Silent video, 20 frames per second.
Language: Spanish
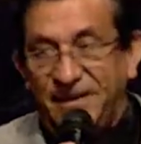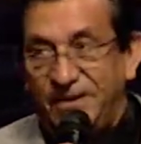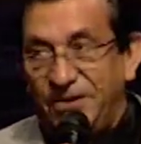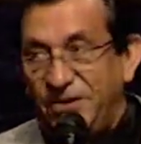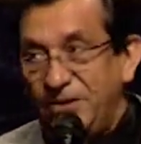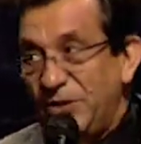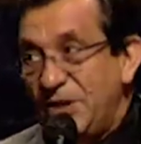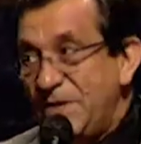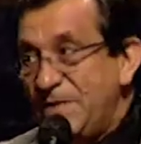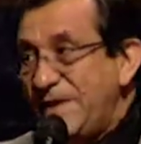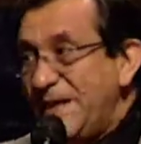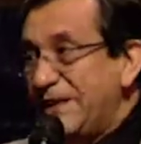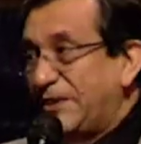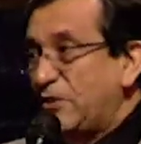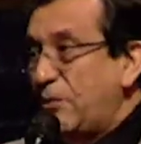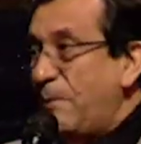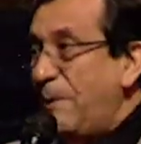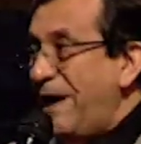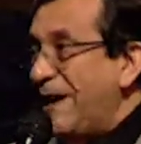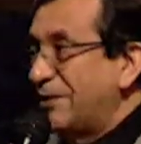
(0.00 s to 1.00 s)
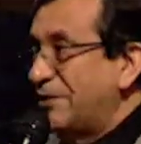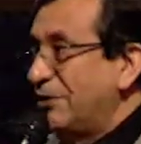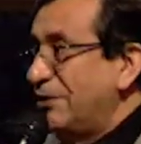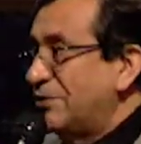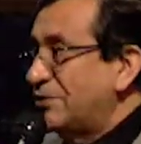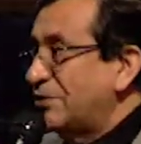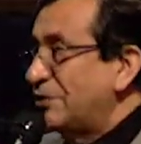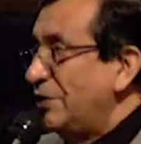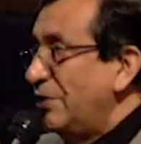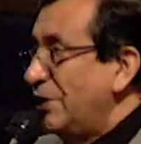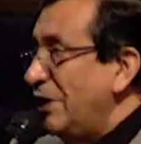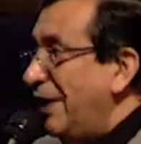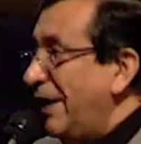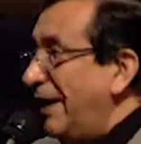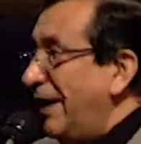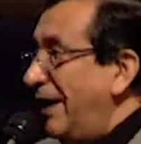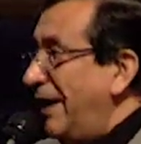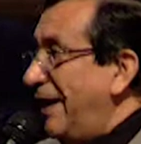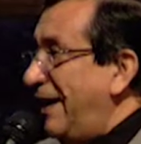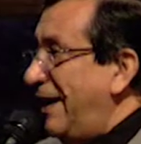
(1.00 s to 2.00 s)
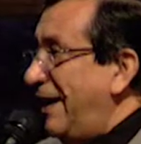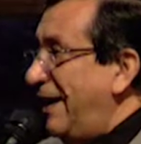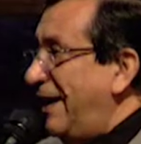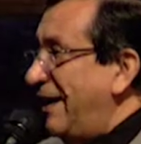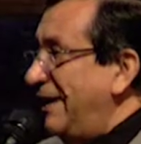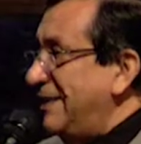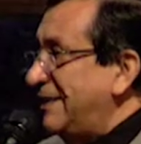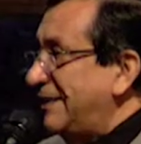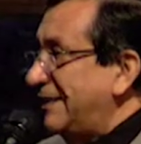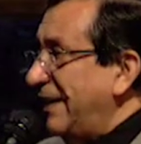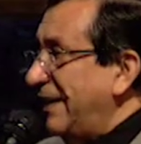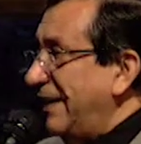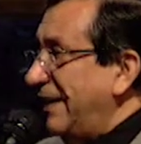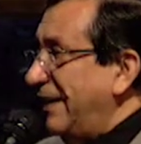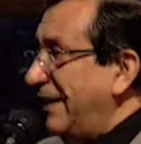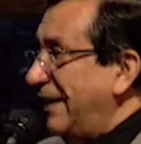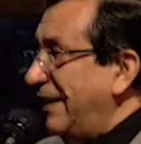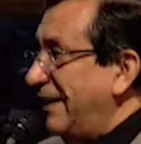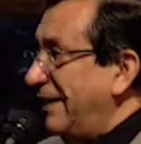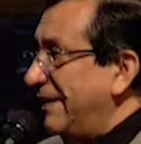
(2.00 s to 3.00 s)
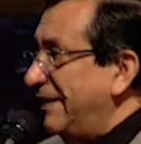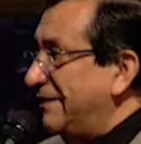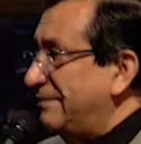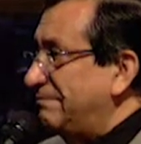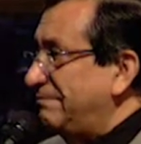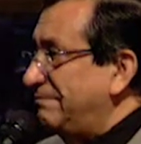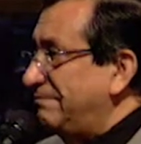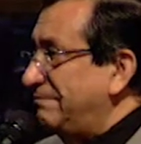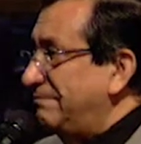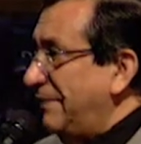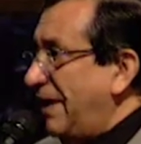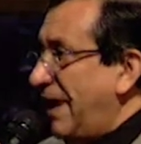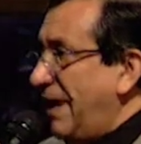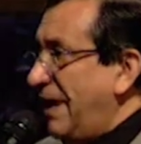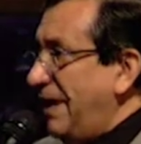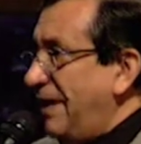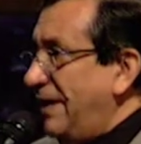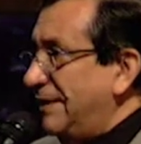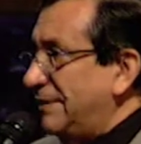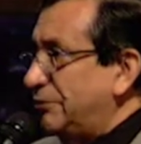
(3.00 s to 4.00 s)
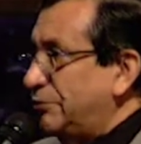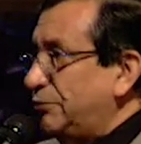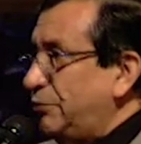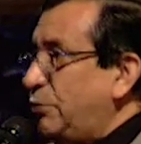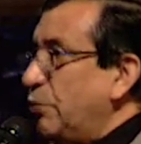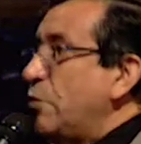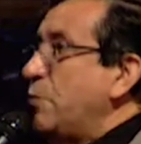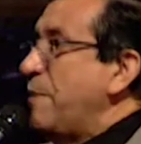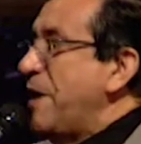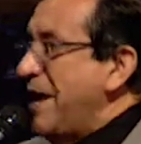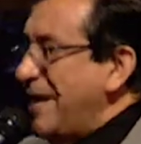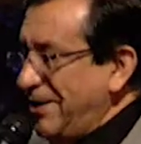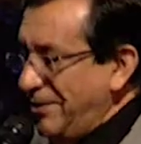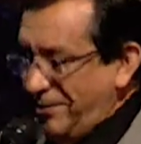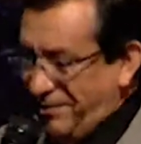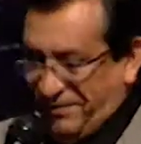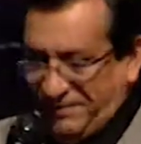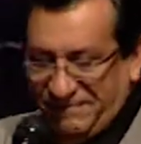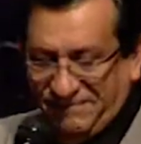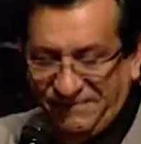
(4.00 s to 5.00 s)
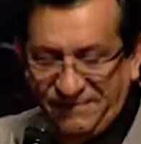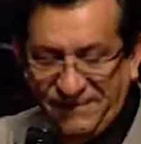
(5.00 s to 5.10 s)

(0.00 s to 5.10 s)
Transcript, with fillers: No debe de tomarnos ah, este, ah, durmiendo.